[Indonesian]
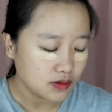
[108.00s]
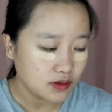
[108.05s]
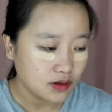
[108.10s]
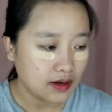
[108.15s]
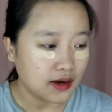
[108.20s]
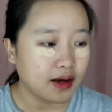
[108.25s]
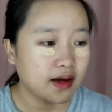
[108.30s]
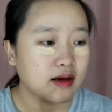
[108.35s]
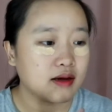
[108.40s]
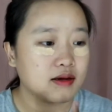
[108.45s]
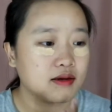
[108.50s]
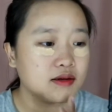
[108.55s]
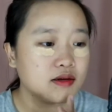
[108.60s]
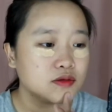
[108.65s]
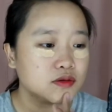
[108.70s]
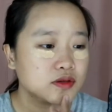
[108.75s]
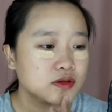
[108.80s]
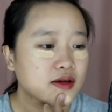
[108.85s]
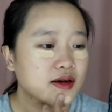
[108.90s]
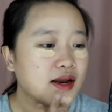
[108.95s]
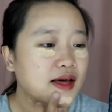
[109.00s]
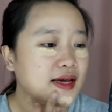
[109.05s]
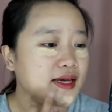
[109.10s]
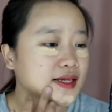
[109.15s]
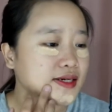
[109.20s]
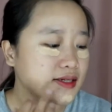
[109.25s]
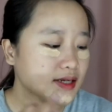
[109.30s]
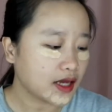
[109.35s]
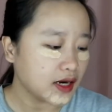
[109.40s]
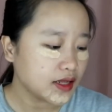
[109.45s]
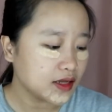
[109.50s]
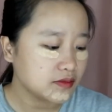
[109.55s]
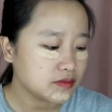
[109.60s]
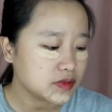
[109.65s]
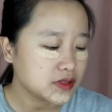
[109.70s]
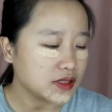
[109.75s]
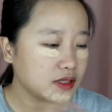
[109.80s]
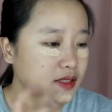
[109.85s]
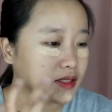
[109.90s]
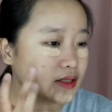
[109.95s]
nah untuk yang lain kalian
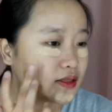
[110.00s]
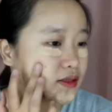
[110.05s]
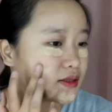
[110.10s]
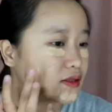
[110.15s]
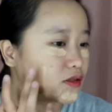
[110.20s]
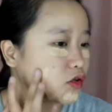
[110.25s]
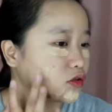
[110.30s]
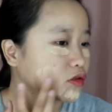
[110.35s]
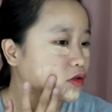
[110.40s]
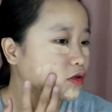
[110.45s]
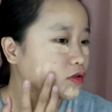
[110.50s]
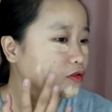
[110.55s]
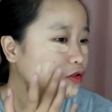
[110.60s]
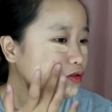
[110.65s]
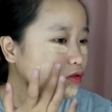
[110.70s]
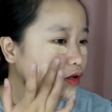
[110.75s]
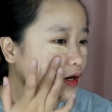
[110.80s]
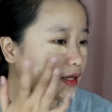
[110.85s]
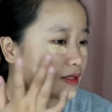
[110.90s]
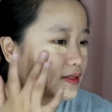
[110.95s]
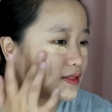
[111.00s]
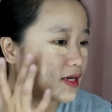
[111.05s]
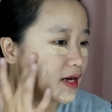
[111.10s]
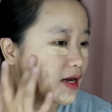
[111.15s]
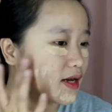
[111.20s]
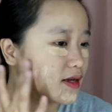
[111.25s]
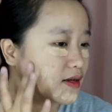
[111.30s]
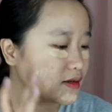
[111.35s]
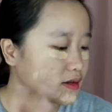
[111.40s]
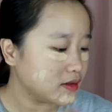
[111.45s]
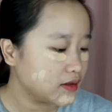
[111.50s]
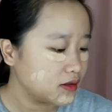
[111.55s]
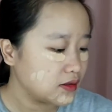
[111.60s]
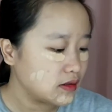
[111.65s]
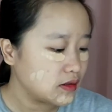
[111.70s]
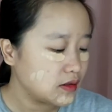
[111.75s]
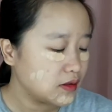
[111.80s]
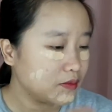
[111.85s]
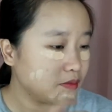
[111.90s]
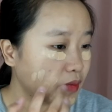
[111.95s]
bisa ditotol-totol aja
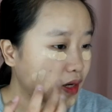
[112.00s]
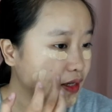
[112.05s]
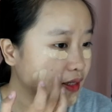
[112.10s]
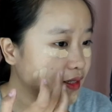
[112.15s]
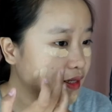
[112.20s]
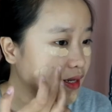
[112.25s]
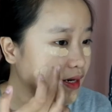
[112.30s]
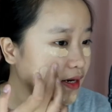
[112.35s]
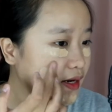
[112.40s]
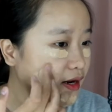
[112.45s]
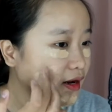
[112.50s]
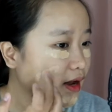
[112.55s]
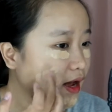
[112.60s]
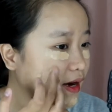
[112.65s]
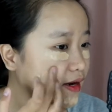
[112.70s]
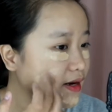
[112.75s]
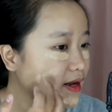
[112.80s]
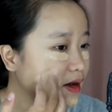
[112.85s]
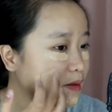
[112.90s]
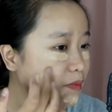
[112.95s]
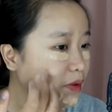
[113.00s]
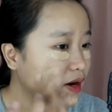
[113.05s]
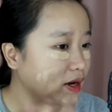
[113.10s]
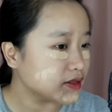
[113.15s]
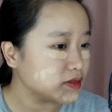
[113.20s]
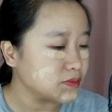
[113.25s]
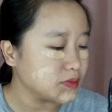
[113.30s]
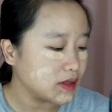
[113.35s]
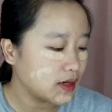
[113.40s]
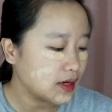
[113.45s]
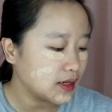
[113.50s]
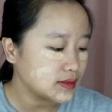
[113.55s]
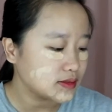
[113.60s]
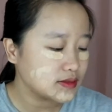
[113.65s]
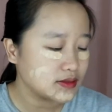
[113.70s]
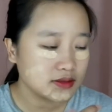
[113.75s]
bagian yang ada bekas-bekas